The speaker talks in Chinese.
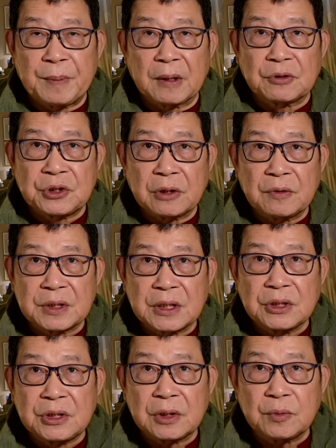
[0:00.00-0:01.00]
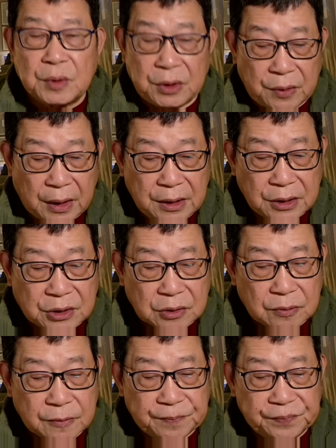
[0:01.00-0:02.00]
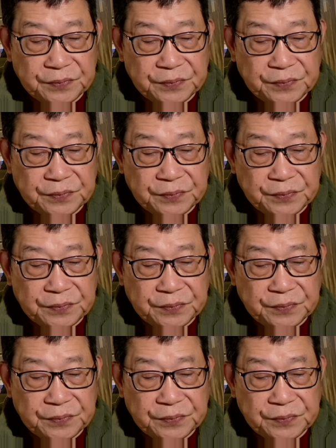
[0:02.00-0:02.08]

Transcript: 包括全国政协委员的职务。